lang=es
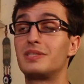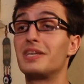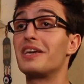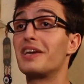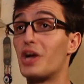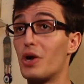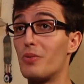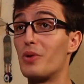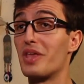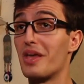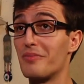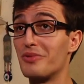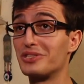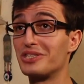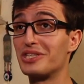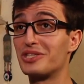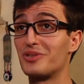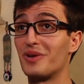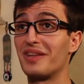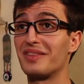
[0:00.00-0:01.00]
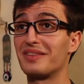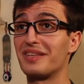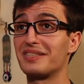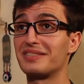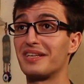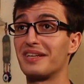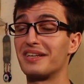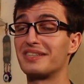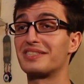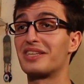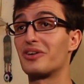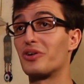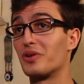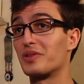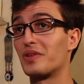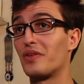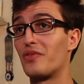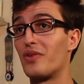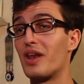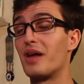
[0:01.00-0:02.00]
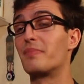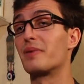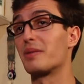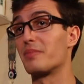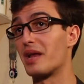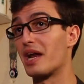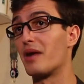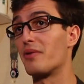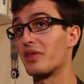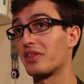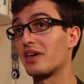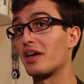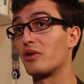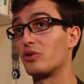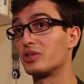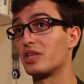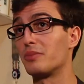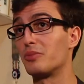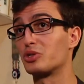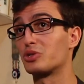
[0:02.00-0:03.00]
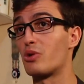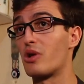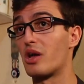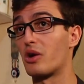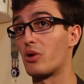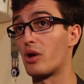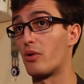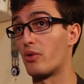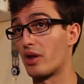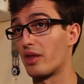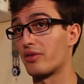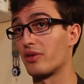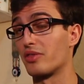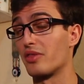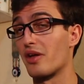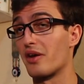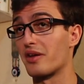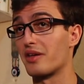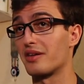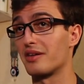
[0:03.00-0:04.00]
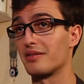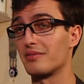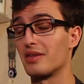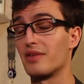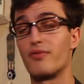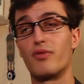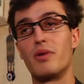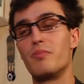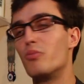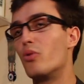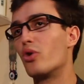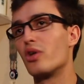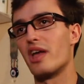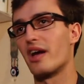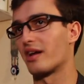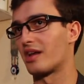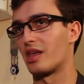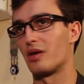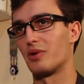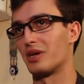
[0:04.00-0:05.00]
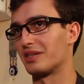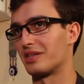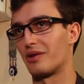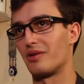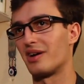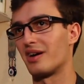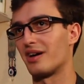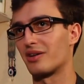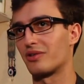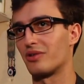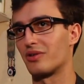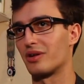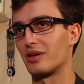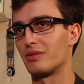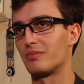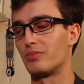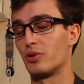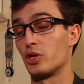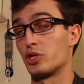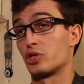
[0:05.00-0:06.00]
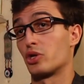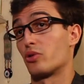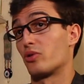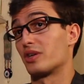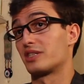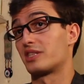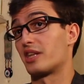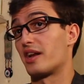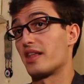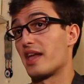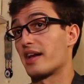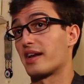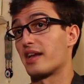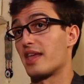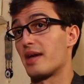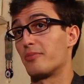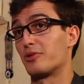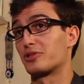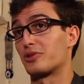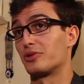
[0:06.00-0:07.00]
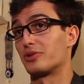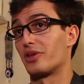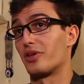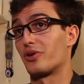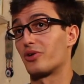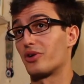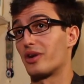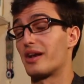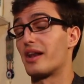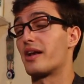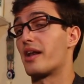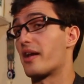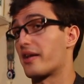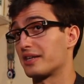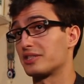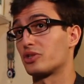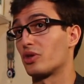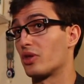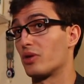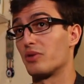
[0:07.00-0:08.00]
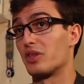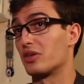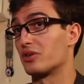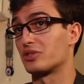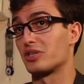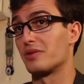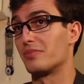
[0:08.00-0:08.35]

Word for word: Sí, como ya hemos dicho antes, en este corto fue la primera vez que contamos con la colaboración de Ricky y fue muy agradable trabajar con él. Por eso no extraña que hayamos contado con él en el resto de vídeos